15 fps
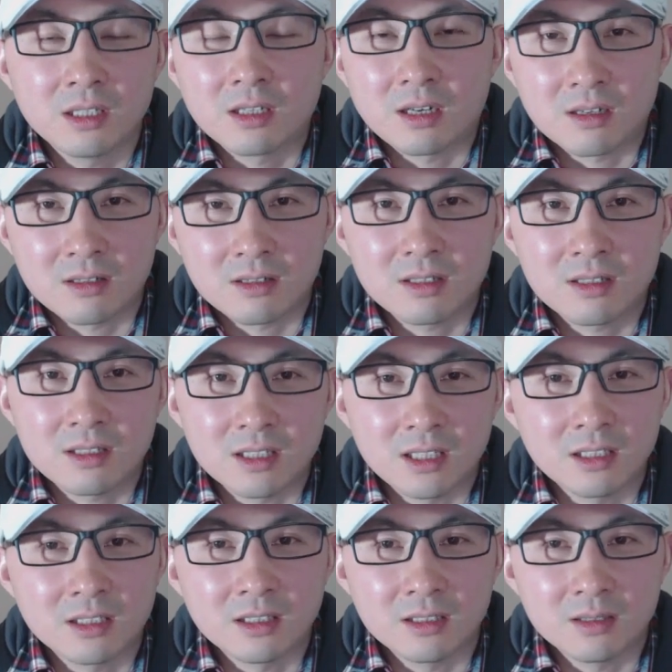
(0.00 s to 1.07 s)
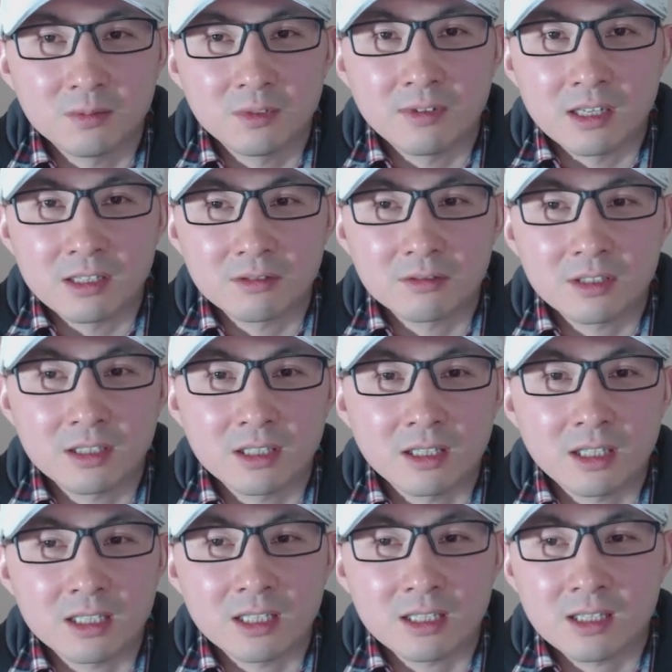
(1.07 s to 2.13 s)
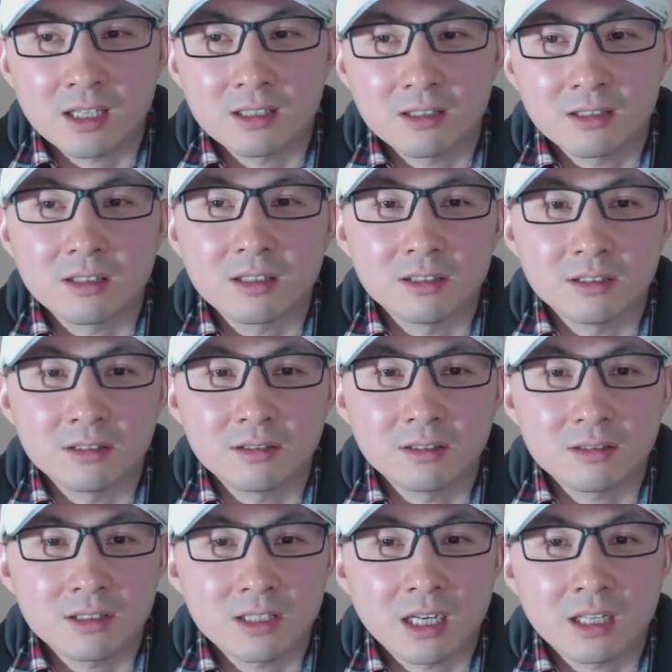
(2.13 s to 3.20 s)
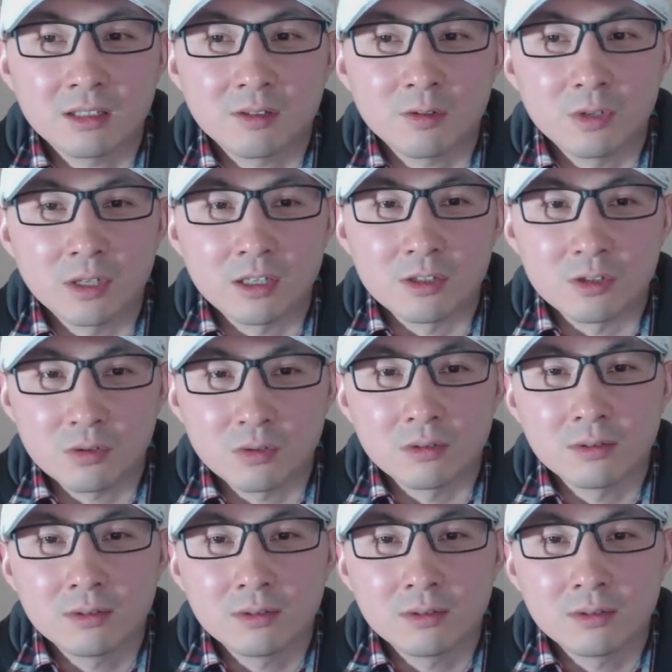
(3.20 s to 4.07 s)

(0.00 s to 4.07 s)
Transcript: 而结合孟晚舟事件，大家猜测可能加的会很重。